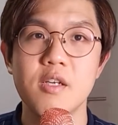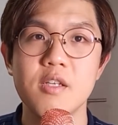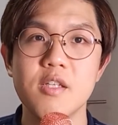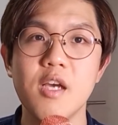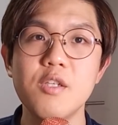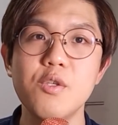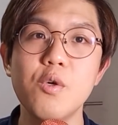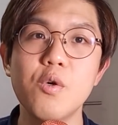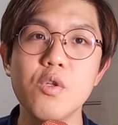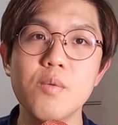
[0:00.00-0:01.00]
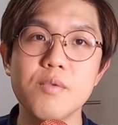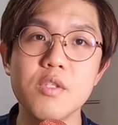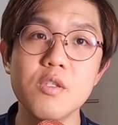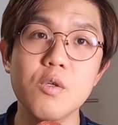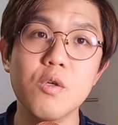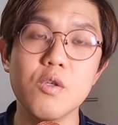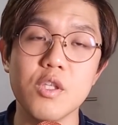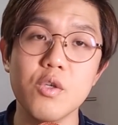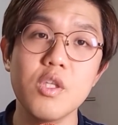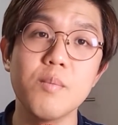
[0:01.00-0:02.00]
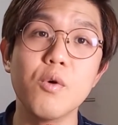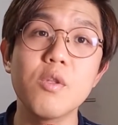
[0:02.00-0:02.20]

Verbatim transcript: 最初この仏像を日本に持っ